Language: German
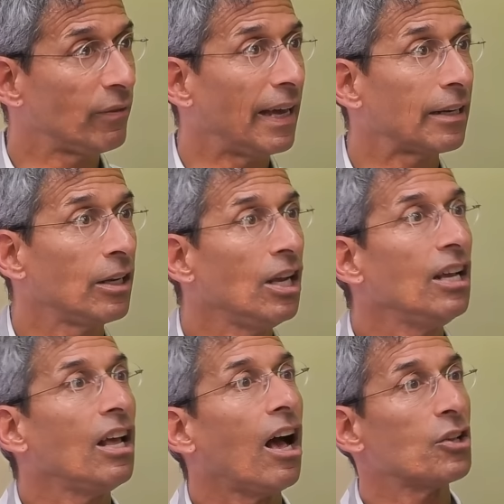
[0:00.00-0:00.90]
werden.
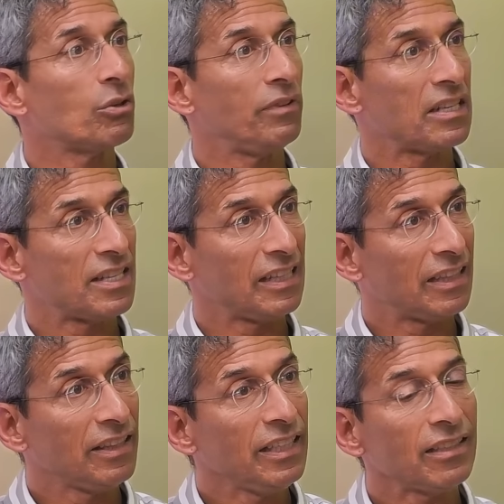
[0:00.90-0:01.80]
Also wir sind
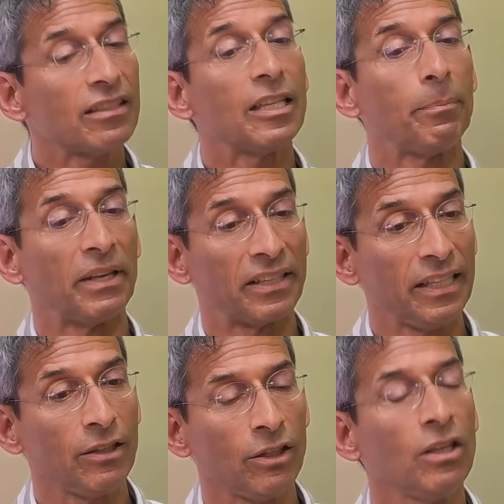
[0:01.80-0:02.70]
nicht der
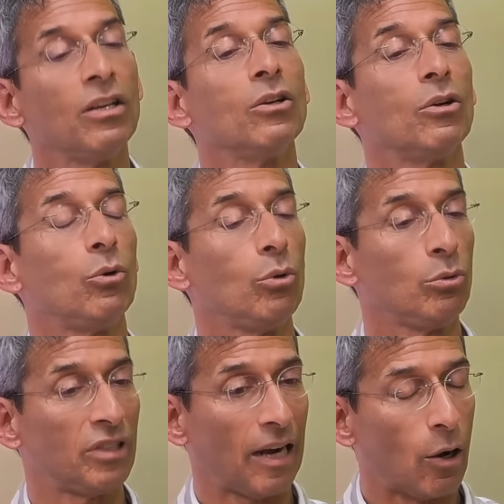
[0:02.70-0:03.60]
Beginn
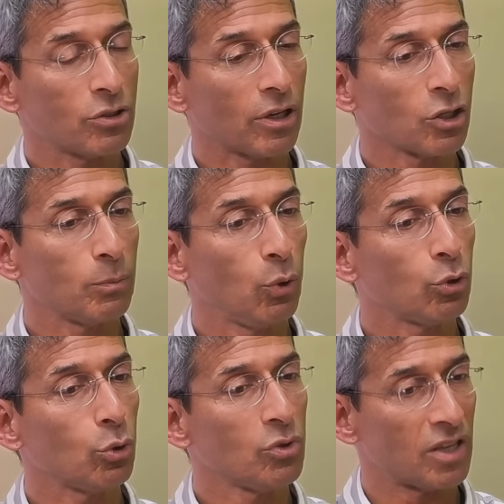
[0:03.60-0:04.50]
und der
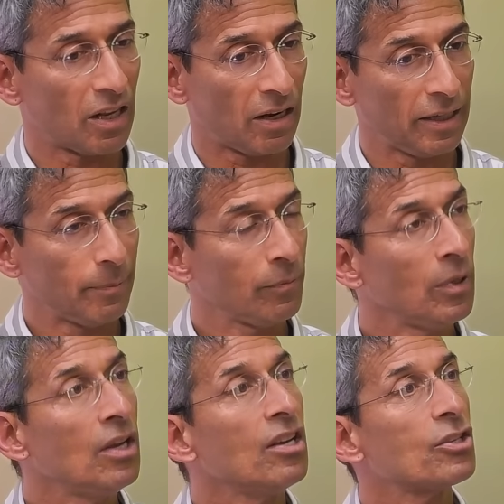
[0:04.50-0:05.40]
Ausgangspunkt unserer Leben,
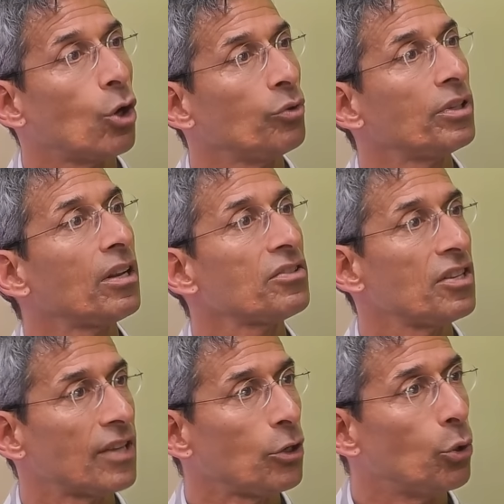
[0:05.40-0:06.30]
sondern das
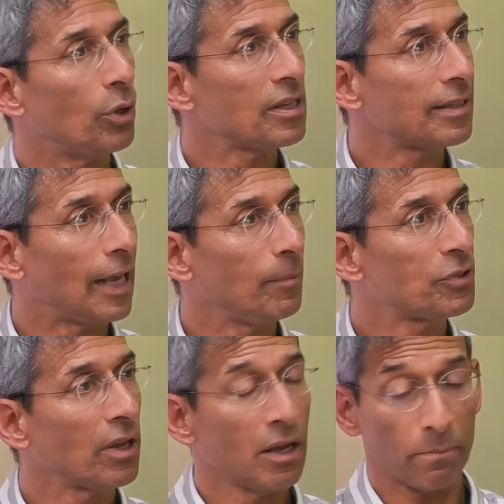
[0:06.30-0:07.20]
ist ein höheres
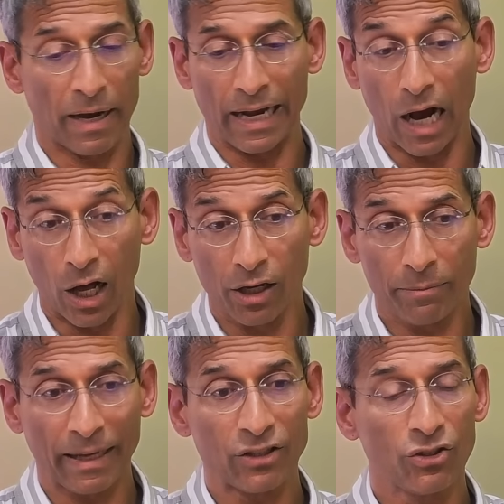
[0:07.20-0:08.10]
Selbst bei allen
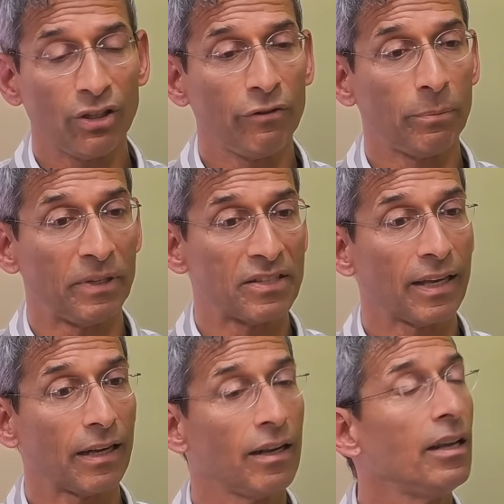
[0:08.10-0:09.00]
Menschen, die wir
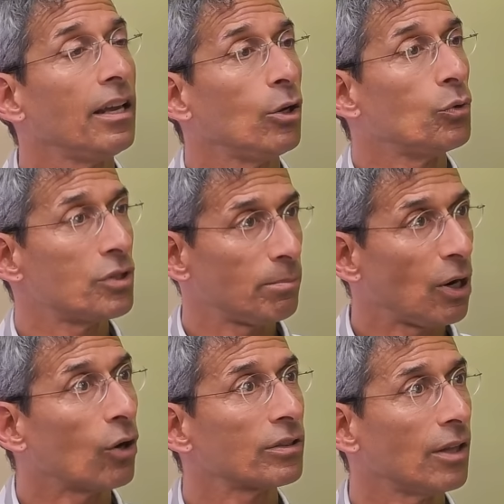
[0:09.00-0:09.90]
bisher in unseren Praxen